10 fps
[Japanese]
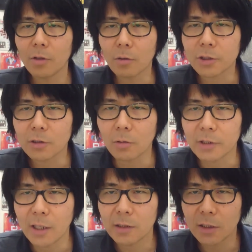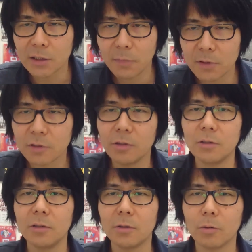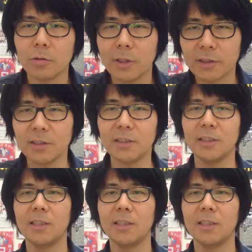をよろしくお願いいたしますということです。